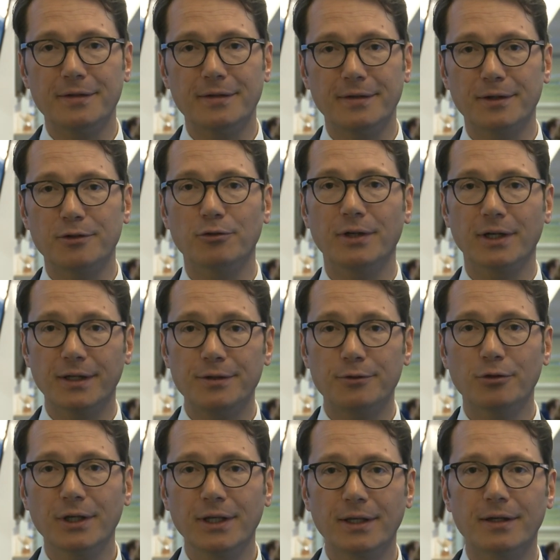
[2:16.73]
ses actionnaires
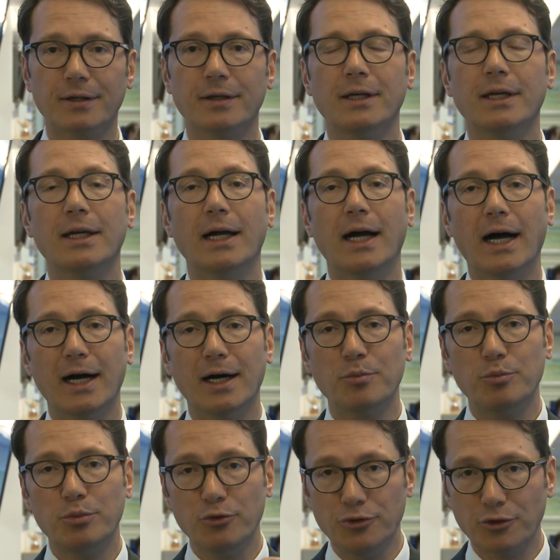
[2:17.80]
historiques à
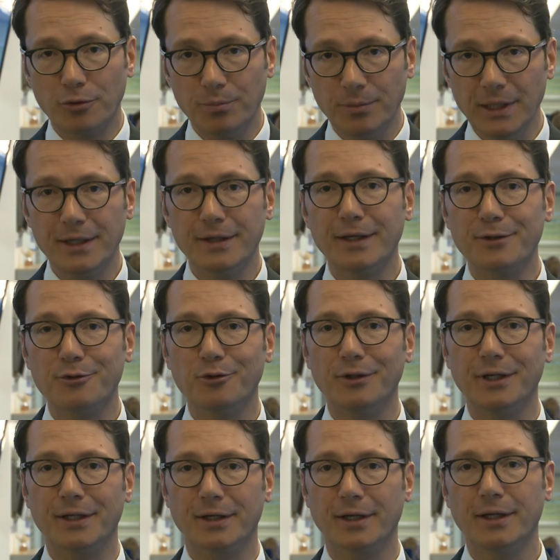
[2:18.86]
plusieurs milliers
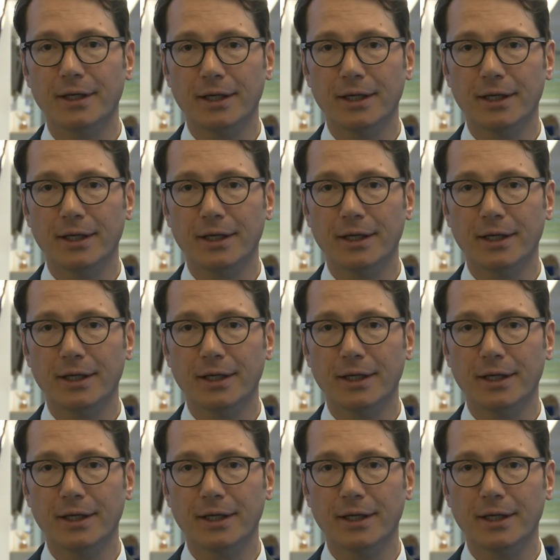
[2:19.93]
d'actionnaires.